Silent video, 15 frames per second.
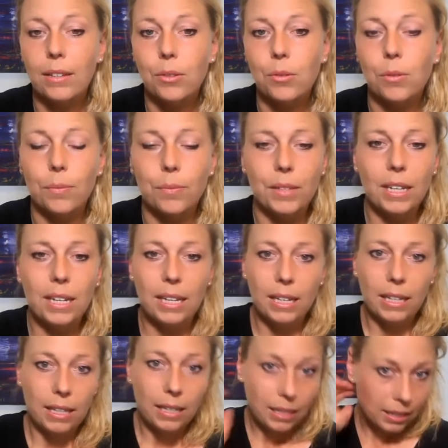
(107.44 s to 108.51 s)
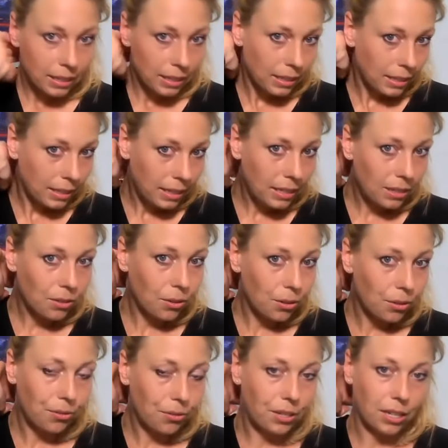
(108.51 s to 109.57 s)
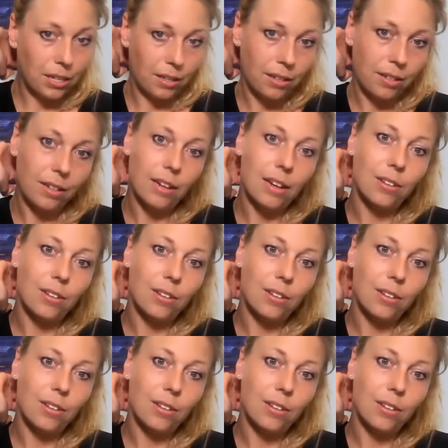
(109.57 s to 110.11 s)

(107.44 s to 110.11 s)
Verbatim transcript: So, diese Hüfte,